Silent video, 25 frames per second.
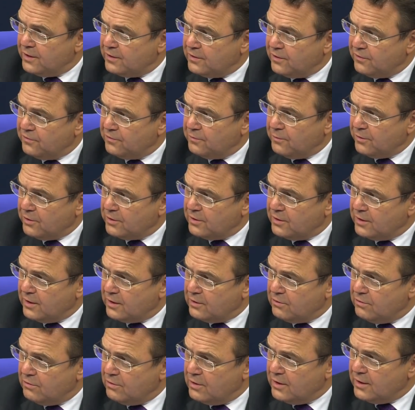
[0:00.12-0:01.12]
hat das Wort der
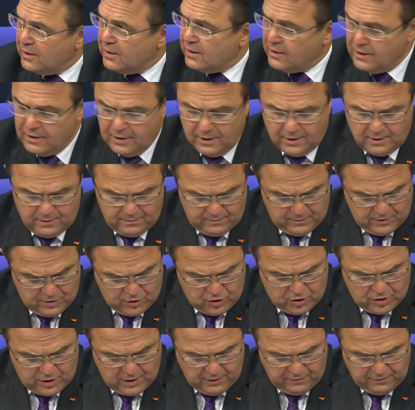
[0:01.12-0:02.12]
Kollege
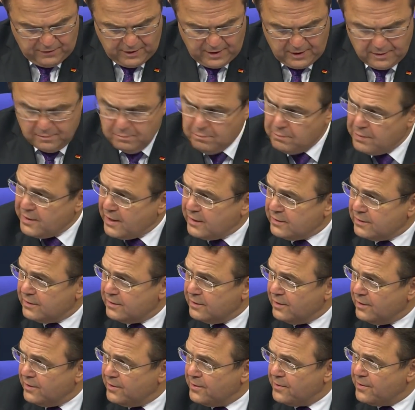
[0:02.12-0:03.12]
Stefan
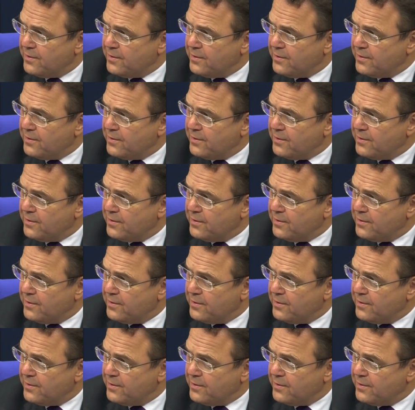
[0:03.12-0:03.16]
Brandner.